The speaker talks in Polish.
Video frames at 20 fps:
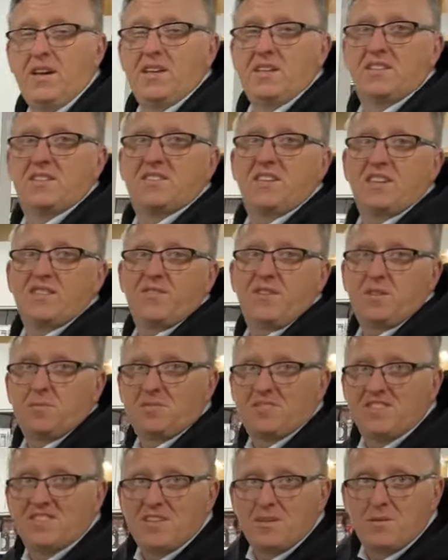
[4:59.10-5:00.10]
z tak zwanym
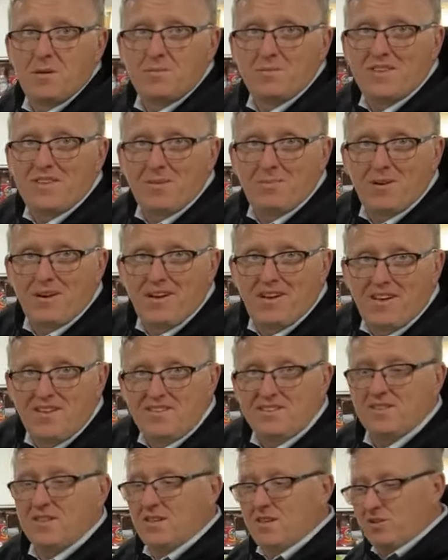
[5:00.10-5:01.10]
systemem
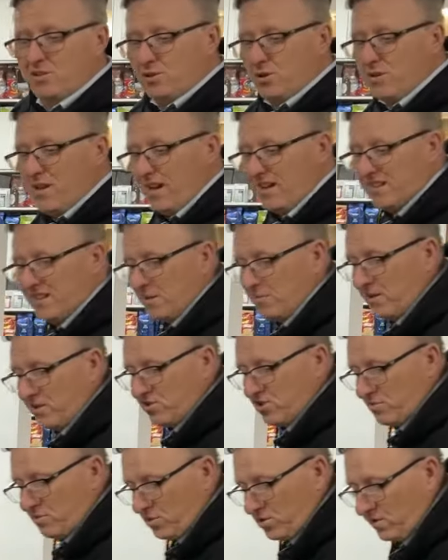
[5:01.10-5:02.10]
GBS, to jak
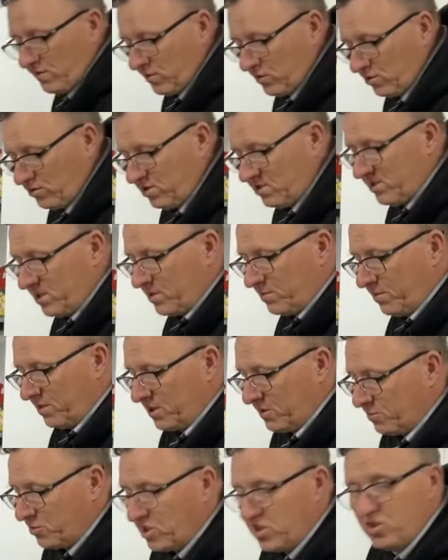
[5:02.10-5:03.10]
najbardziej może wykorzystać, bo
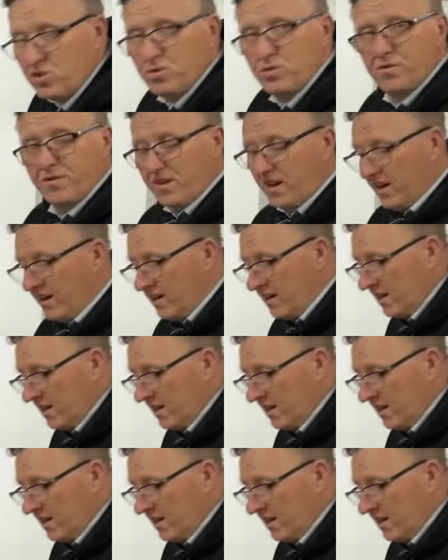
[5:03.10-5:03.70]
jest przejściówka